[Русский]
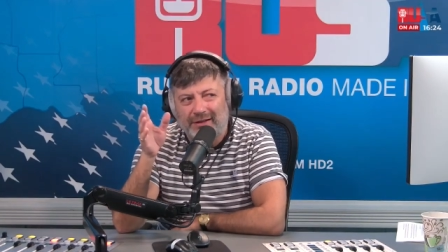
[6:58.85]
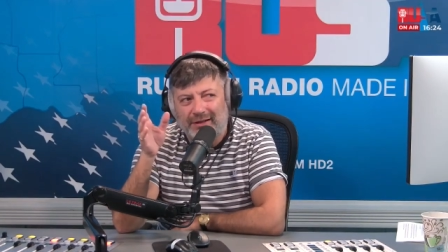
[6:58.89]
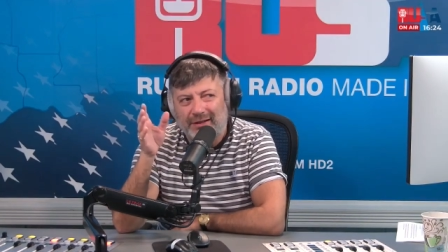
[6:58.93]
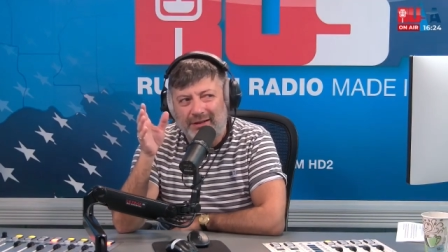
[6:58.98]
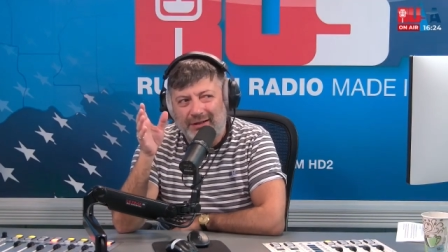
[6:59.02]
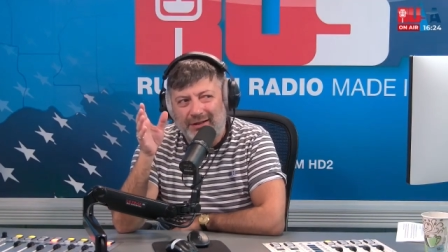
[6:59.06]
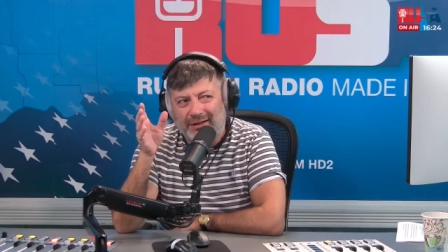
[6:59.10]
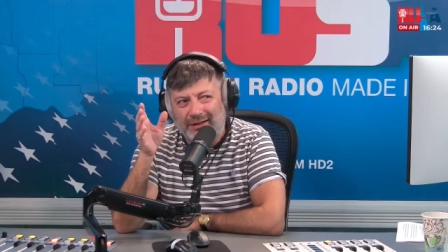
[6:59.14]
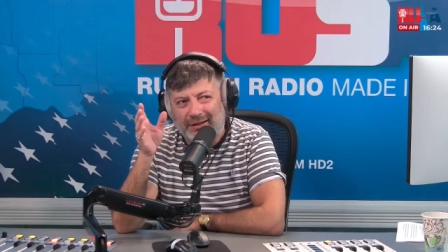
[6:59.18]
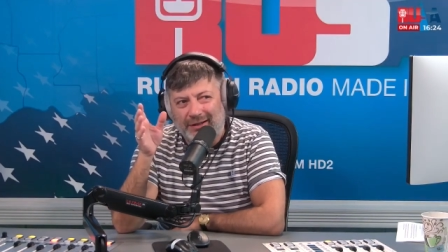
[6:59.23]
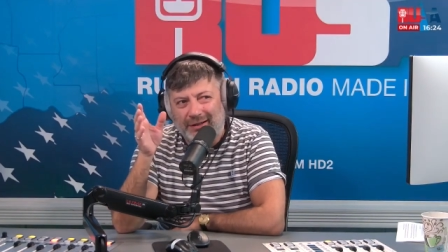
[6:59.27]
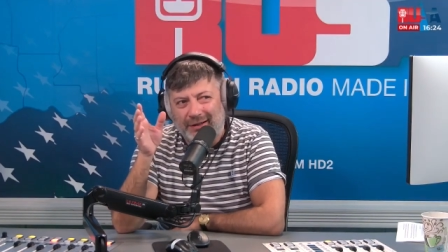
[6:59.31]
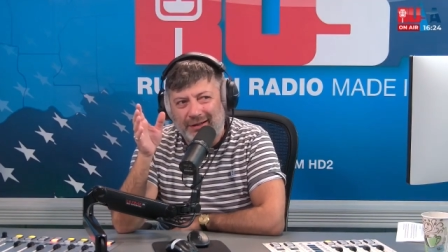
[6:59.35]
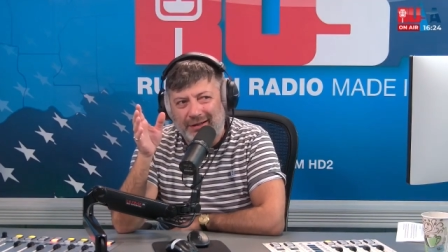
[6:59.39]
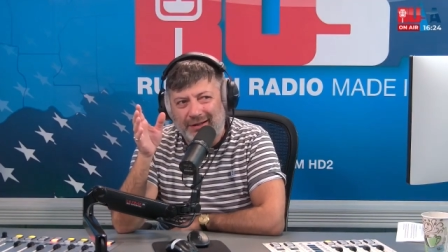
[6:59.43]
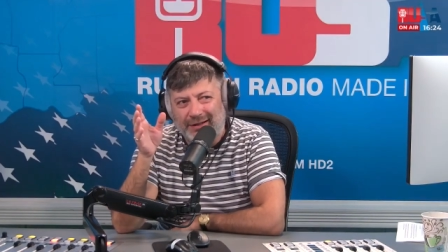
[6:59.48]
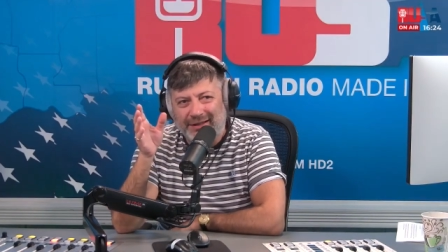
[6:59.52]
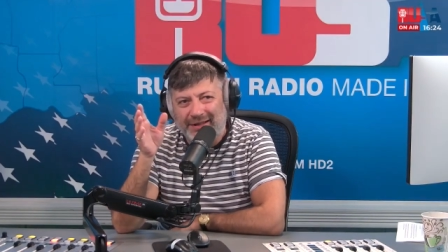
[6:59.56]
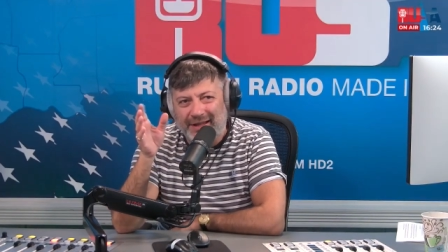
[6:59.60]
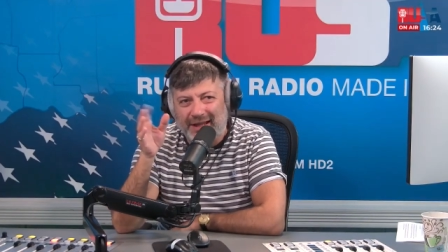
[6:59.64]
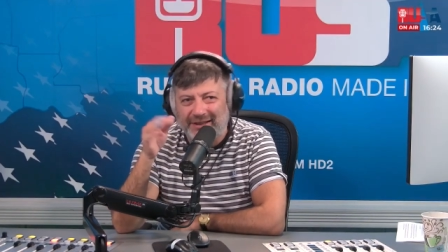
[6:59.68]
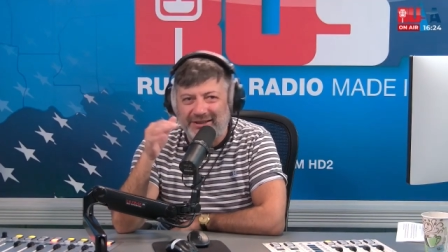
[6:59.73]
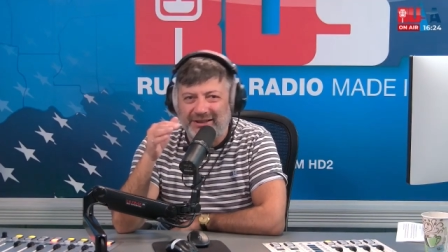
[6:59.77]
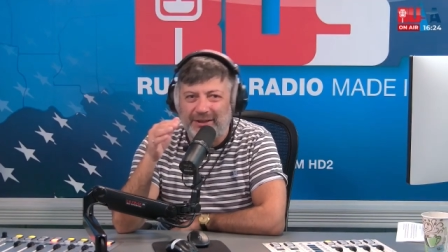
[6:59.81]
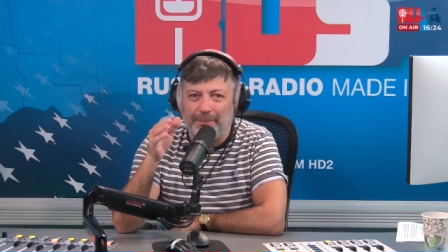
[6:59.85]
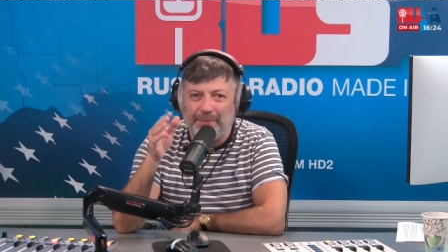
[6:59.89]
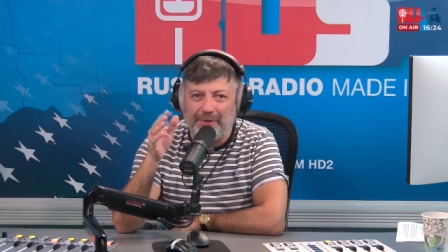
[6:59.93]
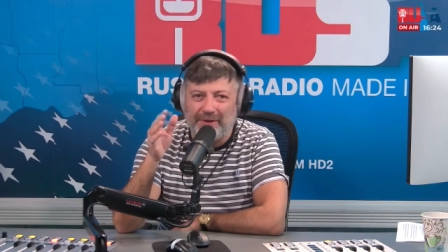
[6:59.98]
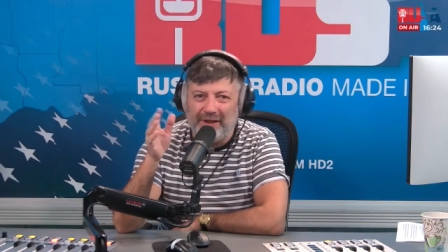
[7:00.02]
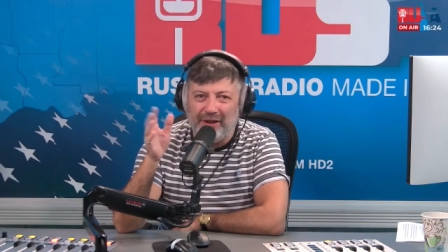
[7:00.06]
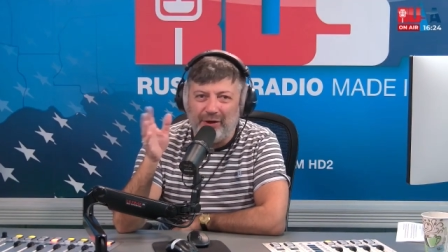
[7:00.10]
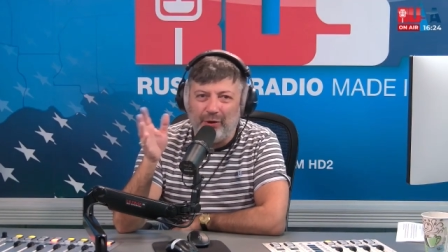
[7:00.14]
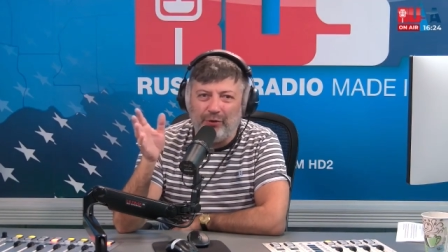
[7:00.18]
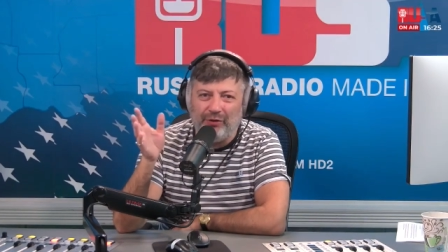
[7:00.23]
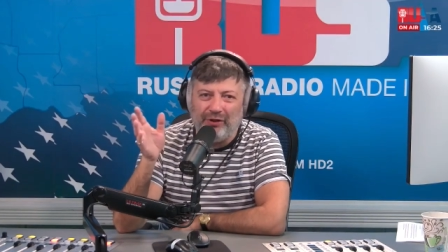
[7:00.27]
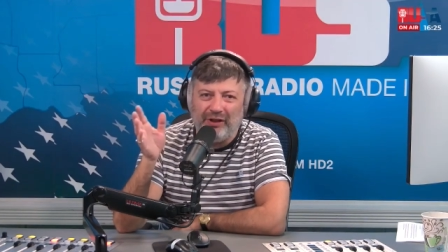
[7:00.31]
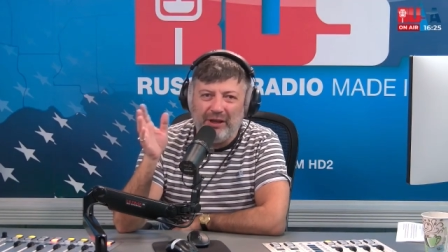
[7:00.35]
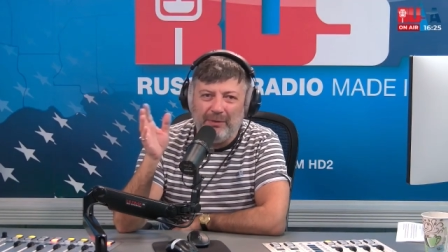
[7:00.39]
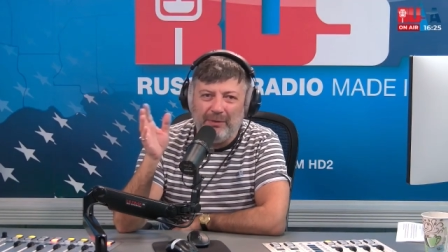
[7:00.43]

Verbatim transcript: э, есть определенные